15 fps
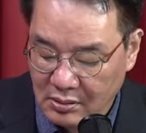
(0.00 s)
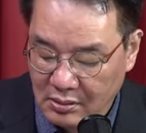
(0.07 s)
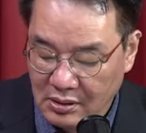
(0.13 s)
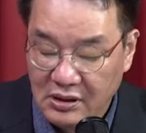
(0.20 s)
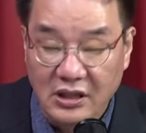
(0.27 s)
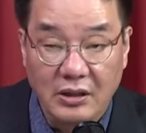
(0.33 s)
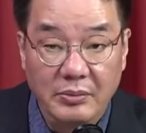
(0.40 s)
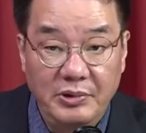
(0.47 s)

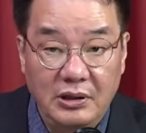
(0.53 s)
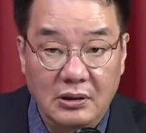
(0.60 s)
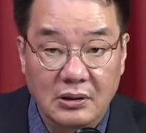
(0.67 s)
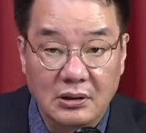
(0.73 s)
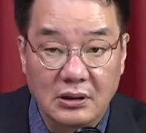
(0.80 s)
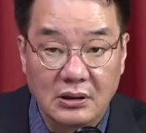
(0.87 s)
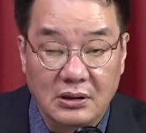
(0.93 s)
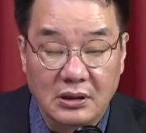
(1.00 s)

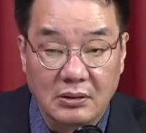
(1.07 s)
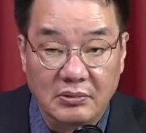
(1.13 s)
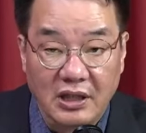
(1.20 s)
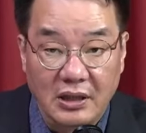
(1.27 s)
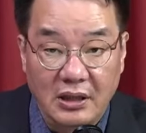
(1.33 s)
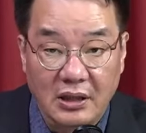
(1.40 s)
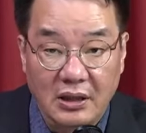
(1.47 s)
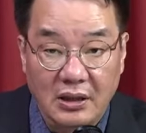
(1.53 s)
이재명의 지금 네
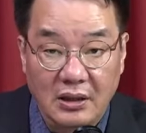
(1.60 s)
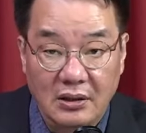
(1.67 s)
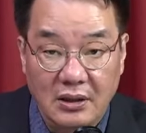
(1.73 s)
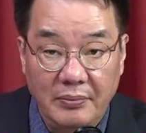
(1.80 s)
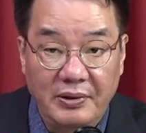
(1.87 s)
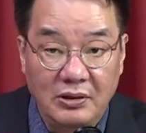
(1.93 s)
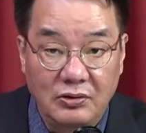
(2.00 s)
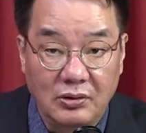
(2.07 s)
개
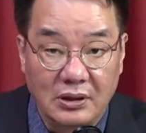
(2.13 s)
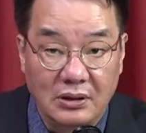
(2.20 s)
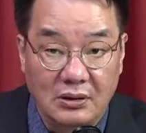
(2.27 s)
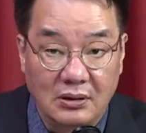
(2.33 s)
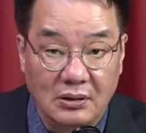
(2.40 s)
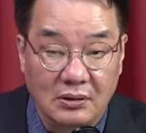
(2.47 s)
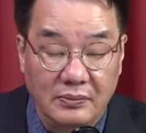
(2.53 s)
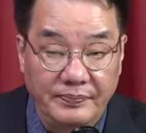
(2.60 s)
재판
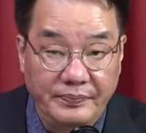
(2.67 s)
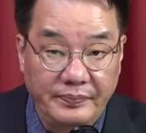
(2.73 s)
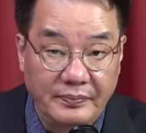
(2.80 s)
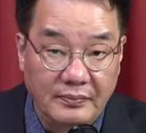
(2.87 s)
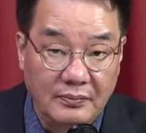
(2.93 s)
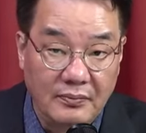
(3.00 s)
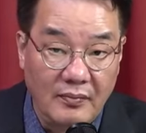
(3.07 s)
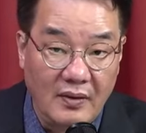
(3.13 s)
중에서
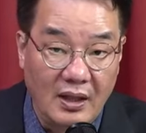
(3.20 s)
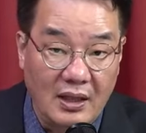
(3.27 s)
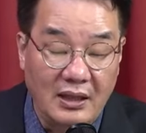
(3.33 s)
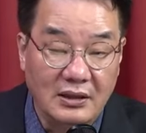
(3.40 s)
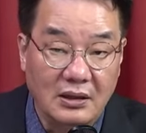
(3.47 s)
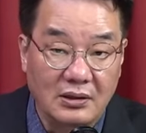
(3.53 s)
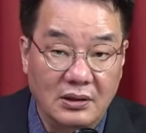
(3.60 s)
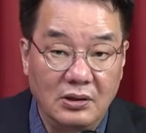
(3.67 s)

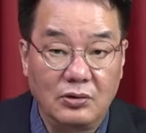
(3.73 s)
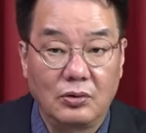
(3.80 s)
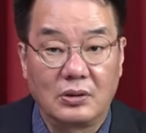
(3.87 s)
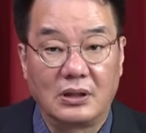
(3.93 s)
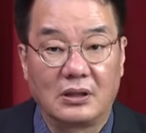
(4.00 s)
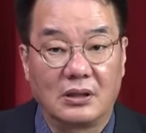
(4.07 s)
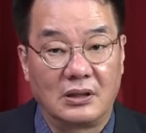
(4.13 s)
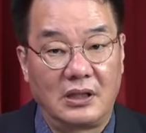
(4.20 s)
가장
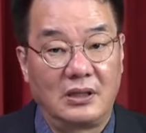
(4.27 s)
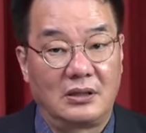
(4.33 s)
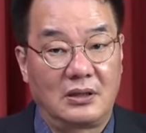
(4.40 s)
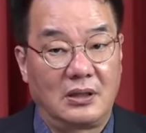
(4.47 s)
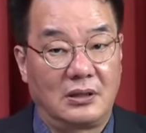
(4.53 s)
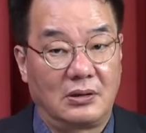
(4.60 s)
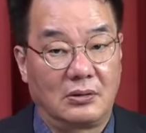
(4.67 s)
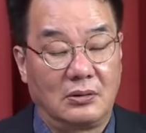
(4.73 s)
신속히
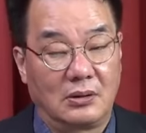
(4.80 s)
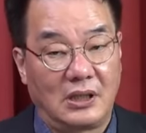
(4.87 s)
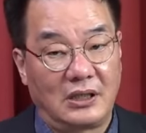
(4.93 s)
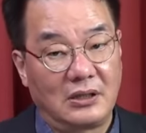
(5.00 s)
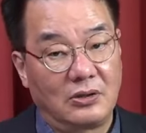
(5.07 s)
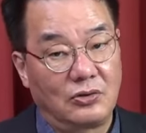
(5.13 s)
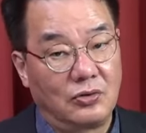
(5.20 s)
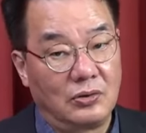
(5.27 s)
끝나였어야 되고
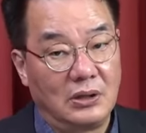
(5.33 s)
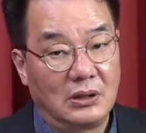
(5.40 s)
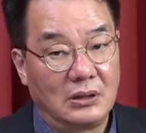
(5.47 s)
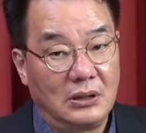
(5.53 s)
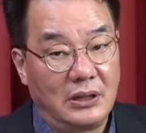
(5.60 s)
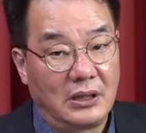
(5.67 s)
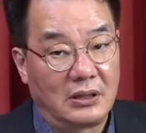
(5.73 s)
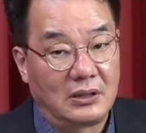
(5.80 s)
가장
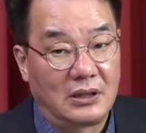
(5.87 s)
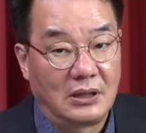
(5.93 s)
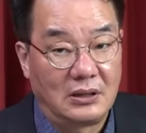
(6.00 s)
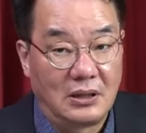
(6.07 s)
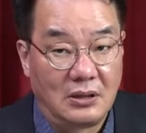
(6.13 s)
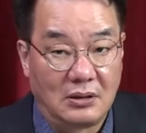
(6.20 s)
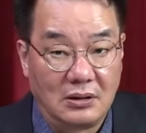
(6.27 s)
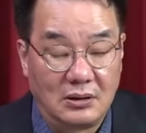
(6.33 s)
중형을 내려서야
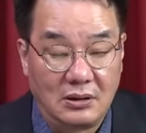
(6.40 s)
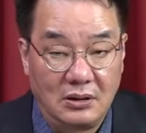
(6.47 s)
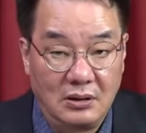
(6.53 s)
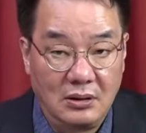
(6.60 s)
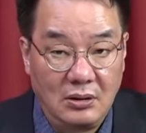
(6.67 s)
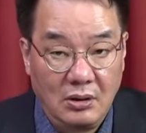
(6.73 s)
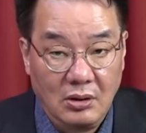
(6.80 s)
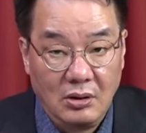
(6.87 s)
될
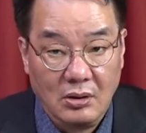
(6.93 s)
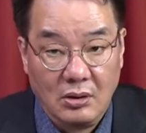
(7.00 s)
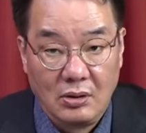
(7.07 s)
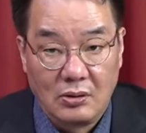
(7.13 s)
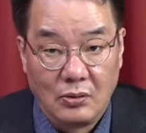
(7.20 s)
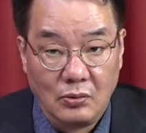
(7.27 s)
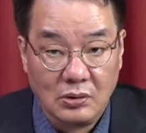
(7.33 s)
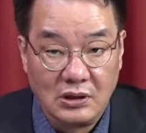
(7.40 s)
것이
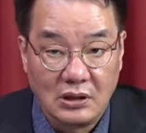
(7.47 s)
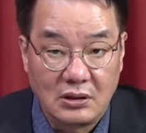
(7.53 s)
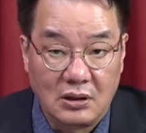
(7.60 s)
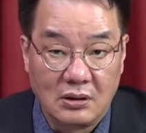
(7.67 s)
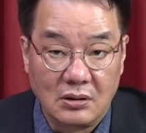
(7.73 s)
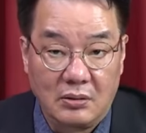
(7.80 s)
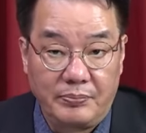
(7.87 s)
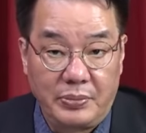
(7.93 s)

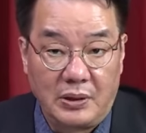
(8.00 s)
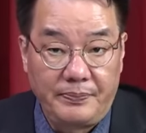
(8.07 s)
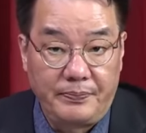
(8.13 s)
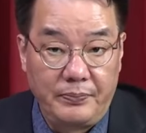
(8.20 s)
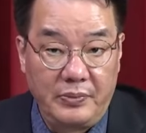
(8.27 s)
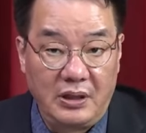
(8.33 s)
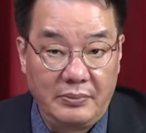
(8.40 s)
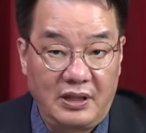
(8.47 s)
공직선거법
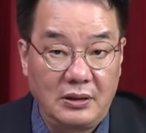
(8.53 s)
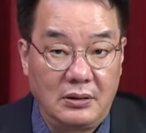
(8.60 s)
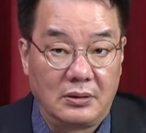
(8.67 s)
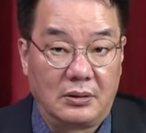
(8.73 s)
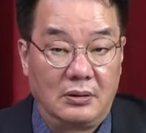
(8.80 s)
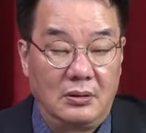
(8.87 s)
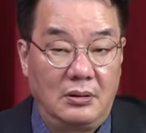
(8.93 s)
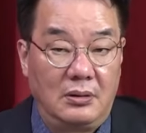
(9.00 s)
위반이죠.